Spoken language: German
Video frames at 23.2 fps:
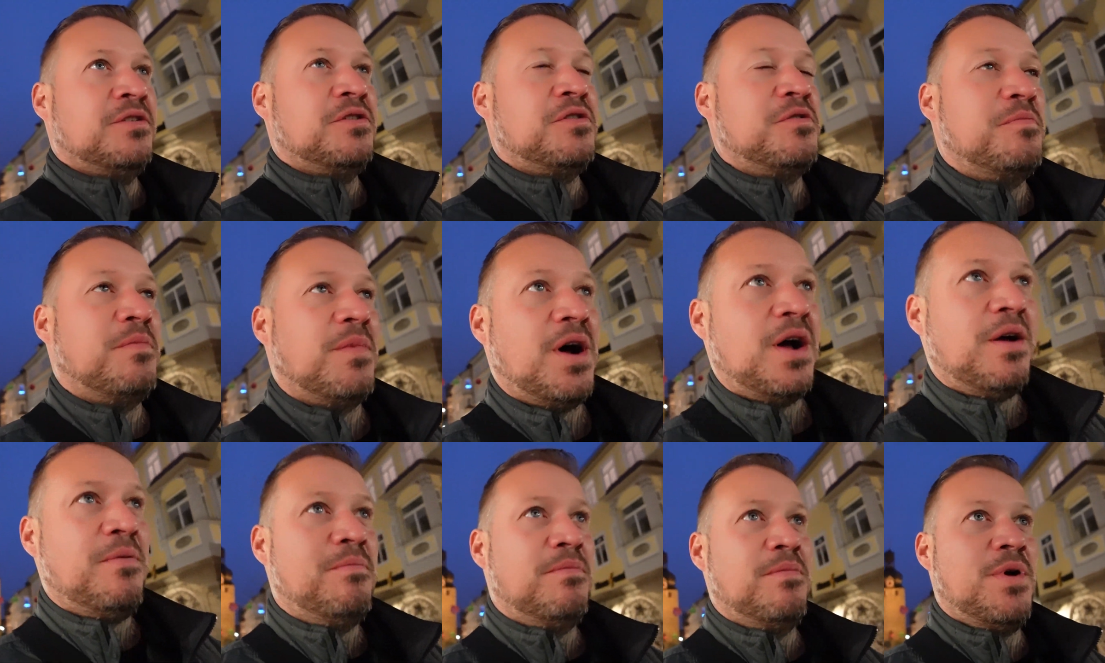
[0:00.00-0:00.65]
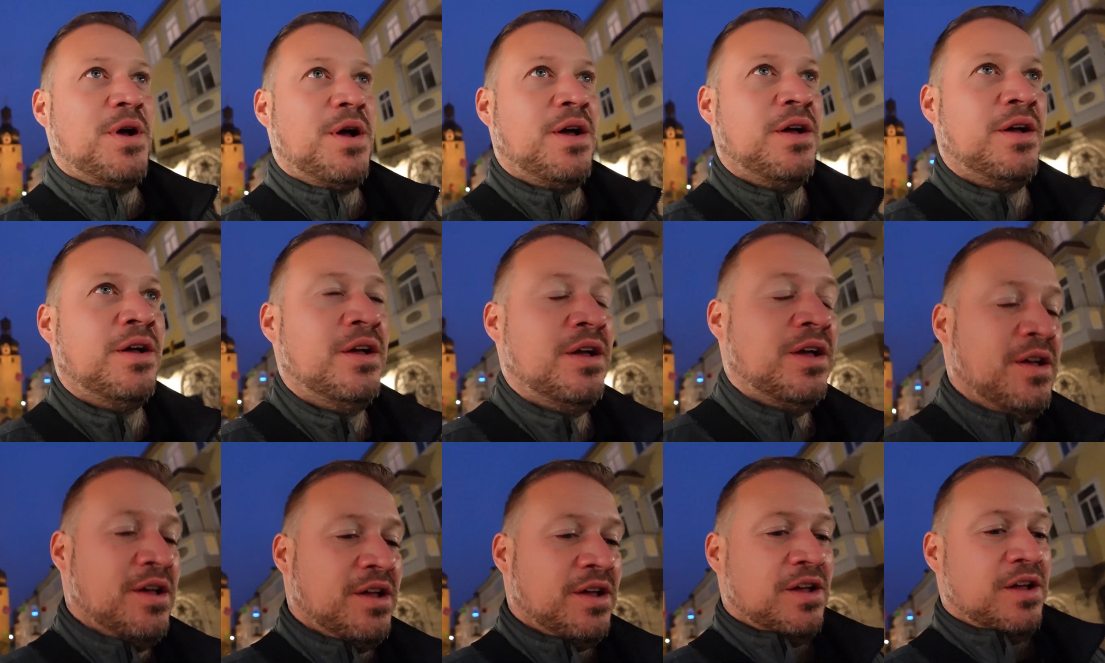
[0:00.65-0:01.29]
mit meinem
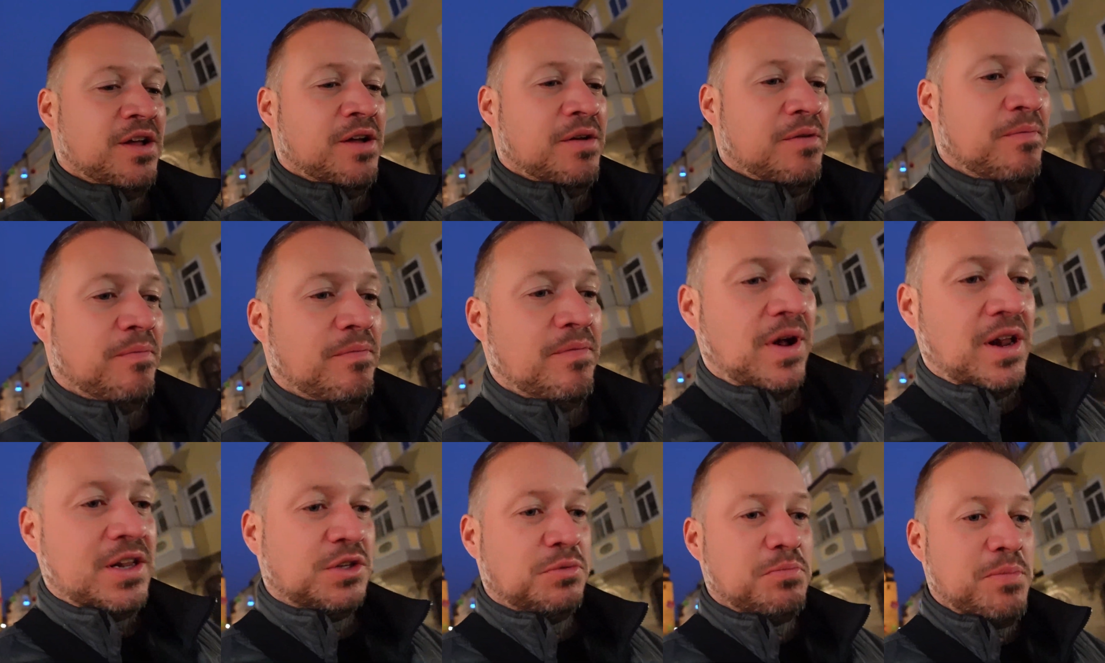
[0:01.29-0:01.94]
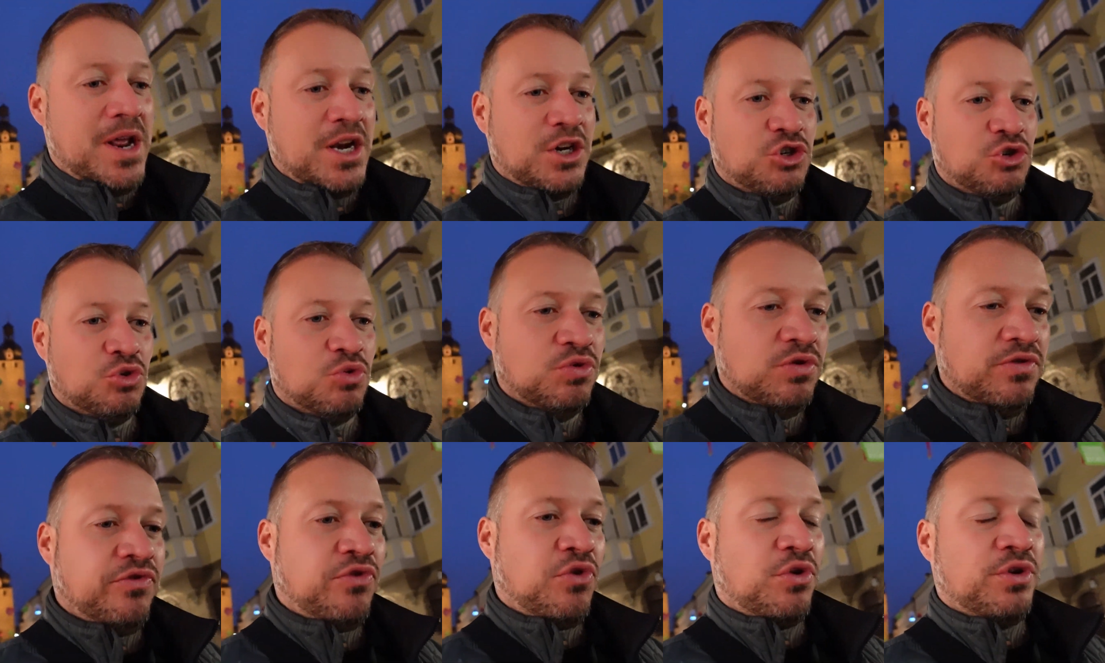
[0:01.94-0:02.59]
als Mensch
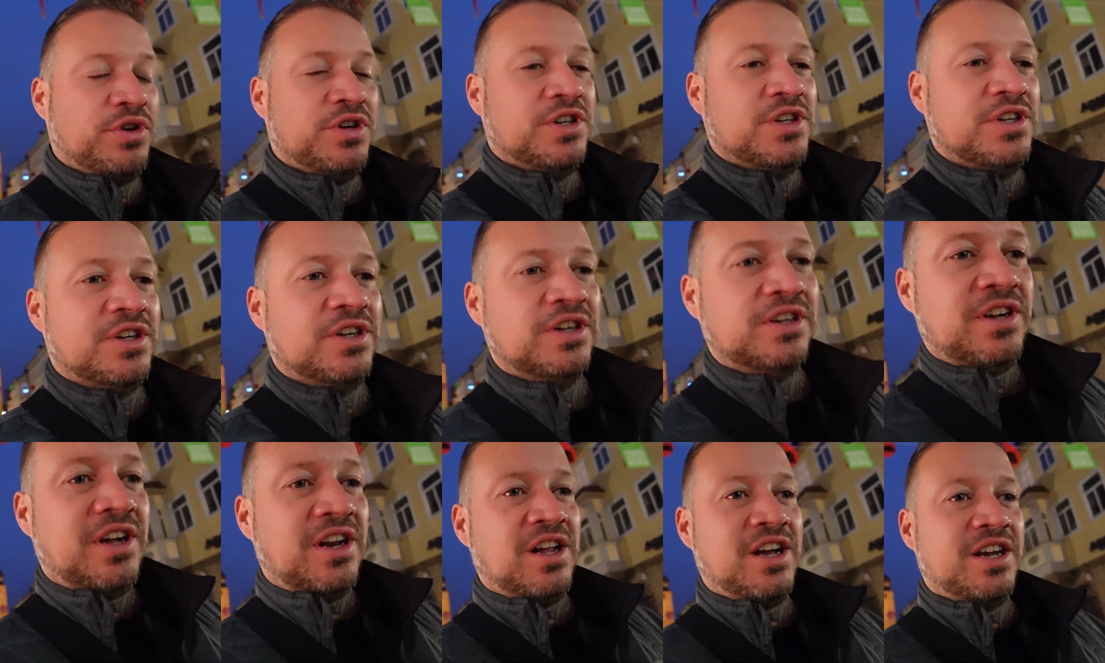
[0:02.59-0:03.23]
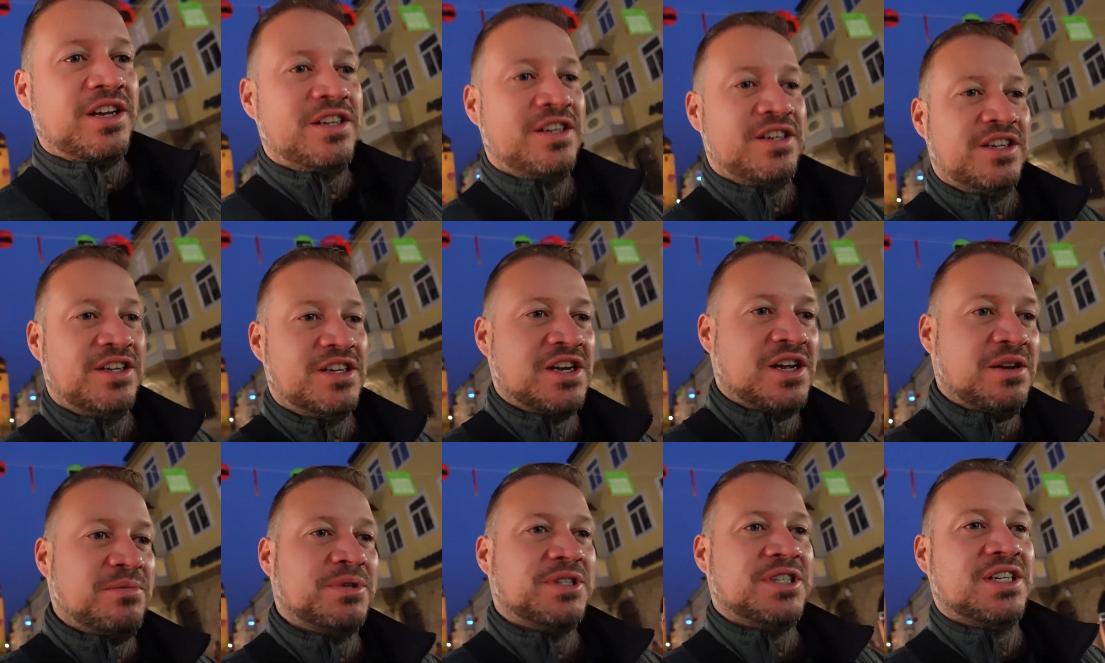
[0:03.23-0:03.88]
ohne Freunde alleine in die
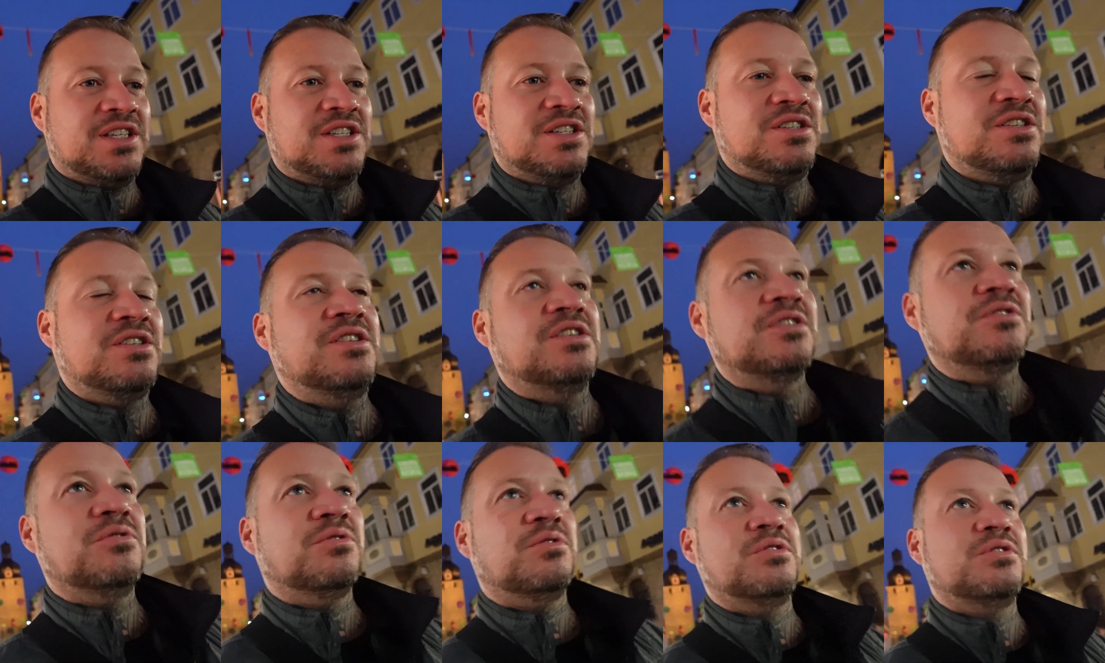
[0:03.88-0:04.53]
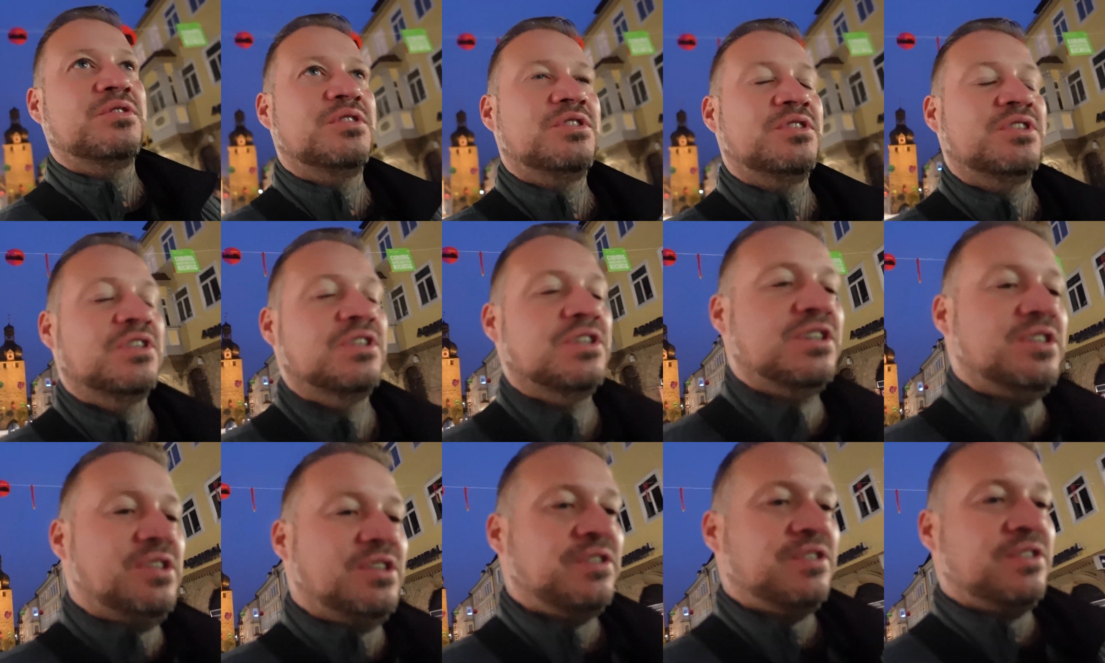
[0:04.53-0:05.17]
Kneipe setzen und
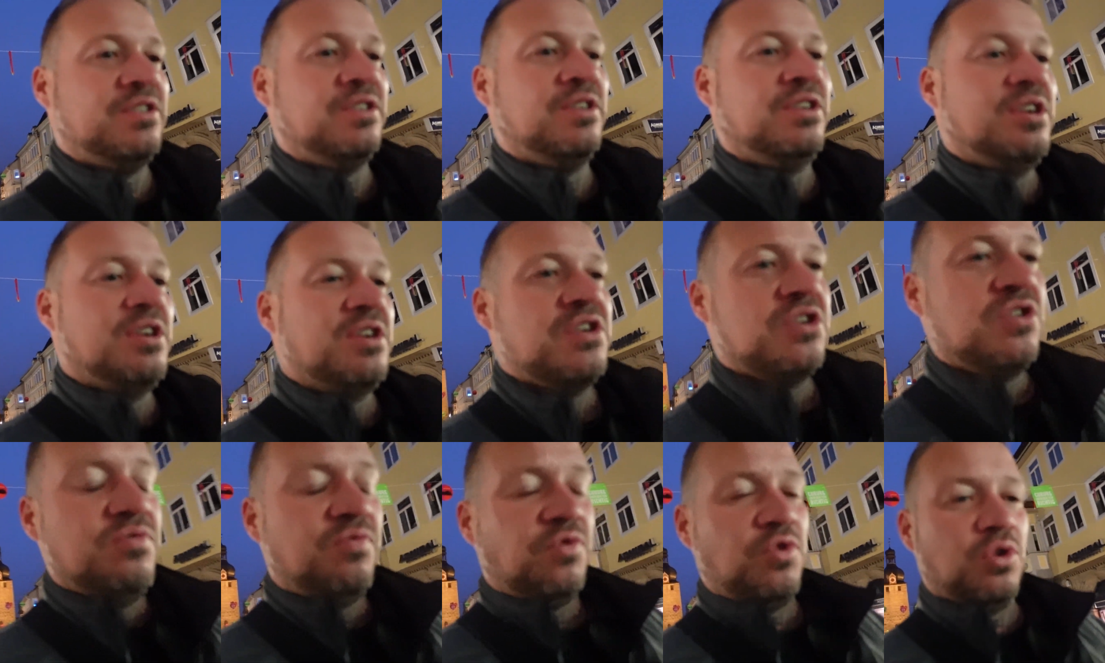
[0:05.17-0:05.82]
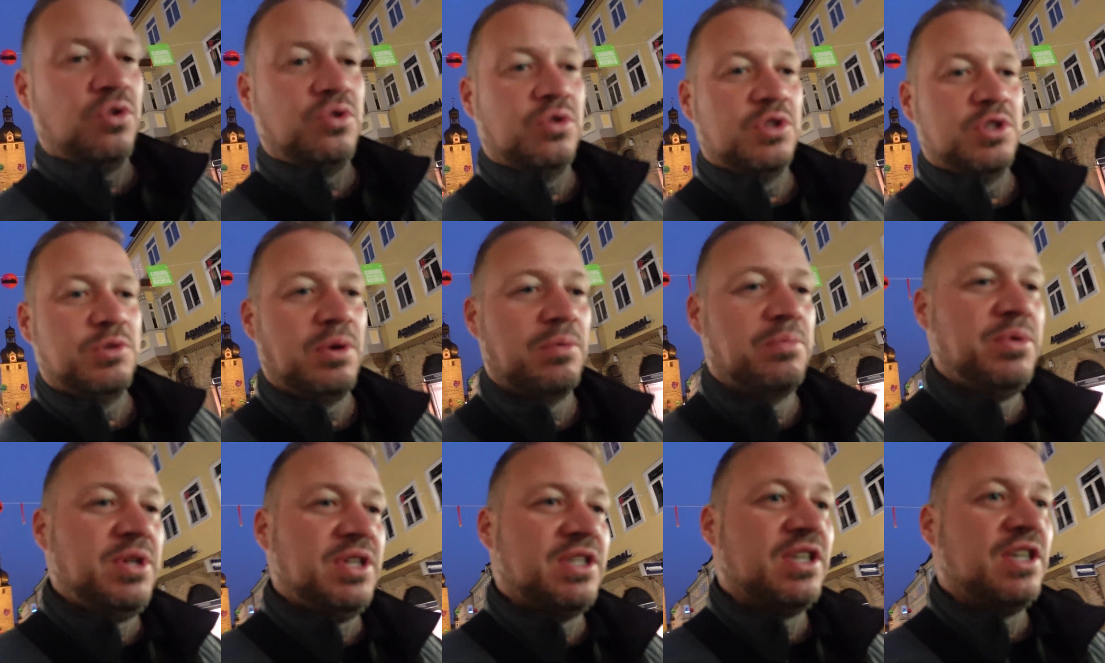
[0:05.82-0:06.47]
äh, dort noch zwei
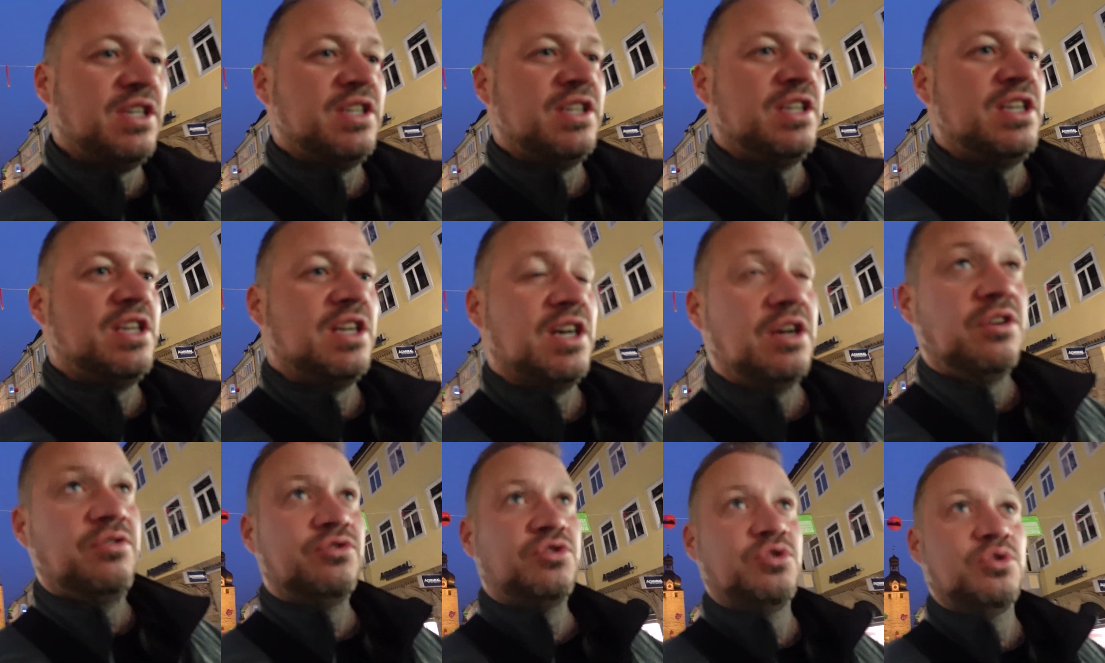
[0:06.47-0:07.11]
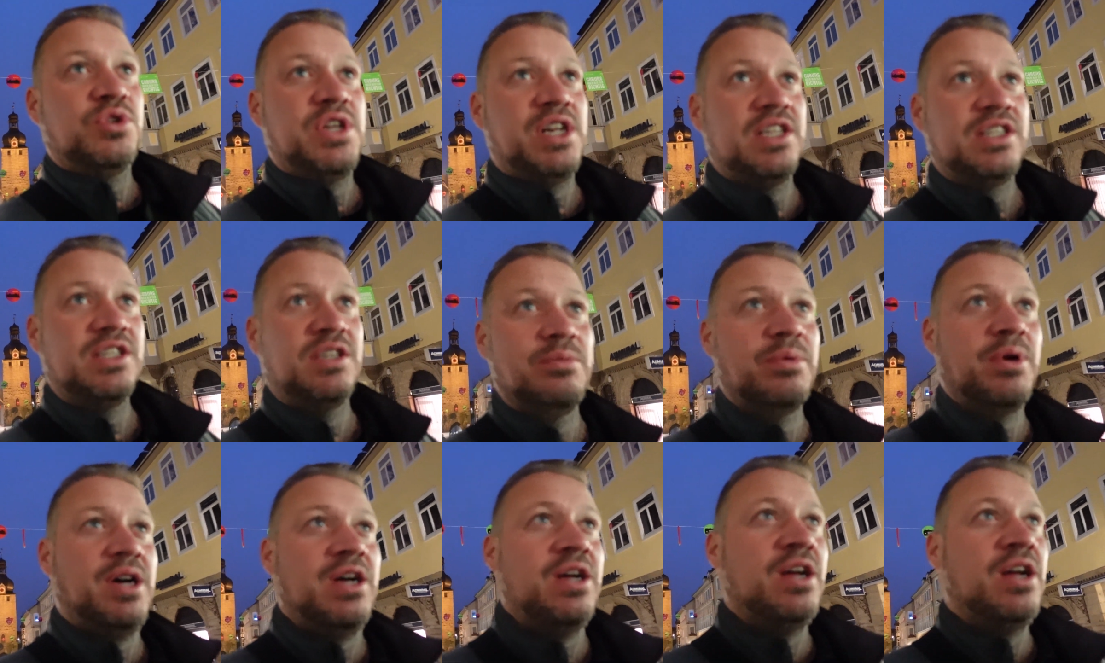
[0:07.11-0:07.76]
Bier trinken. Dann gehe ich nachher aufs
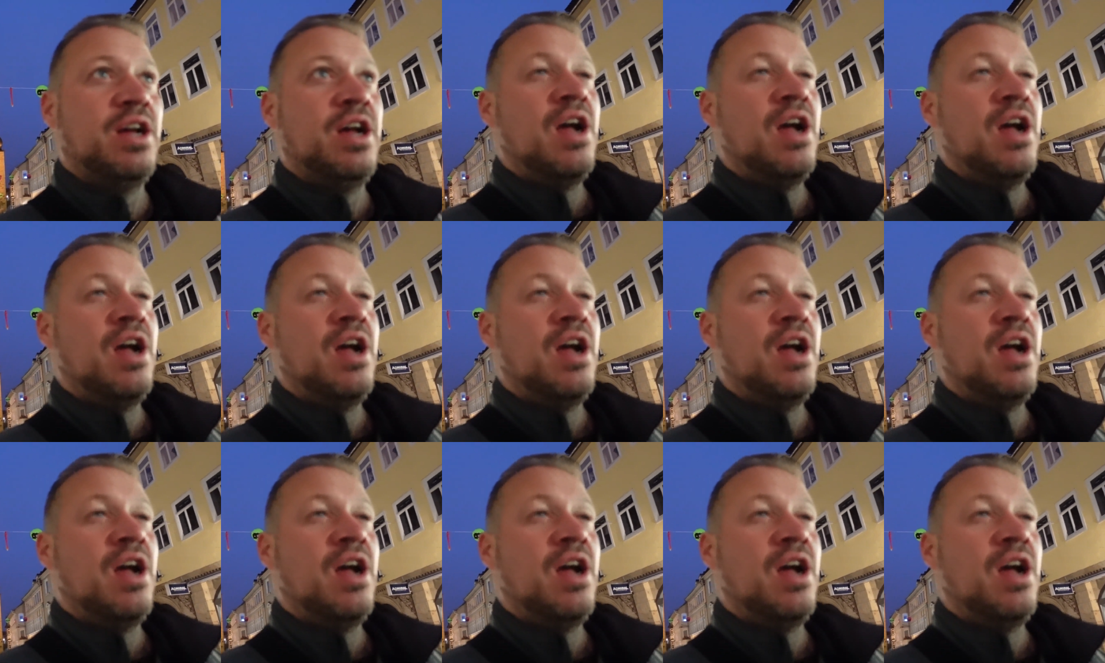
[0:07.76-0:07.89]
Hotelzimmer.